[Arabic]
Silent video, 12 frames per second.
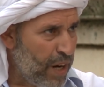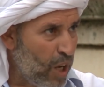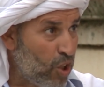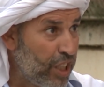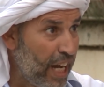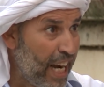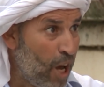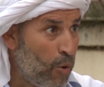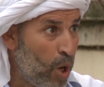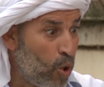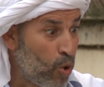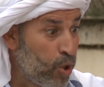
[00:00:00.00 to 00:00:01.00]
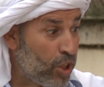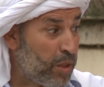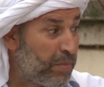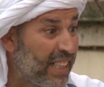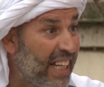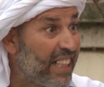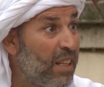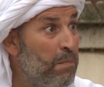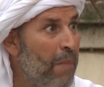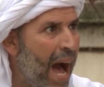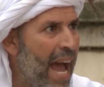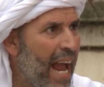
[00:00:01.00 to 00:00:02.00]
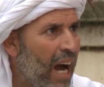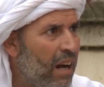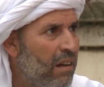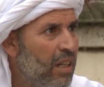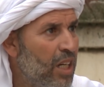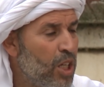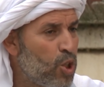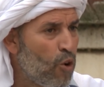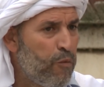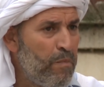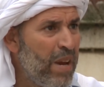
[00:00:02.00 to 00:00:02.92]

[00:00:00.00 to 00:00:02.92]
لا قضيان لا والو دوك تبدا تخدم معايا شوف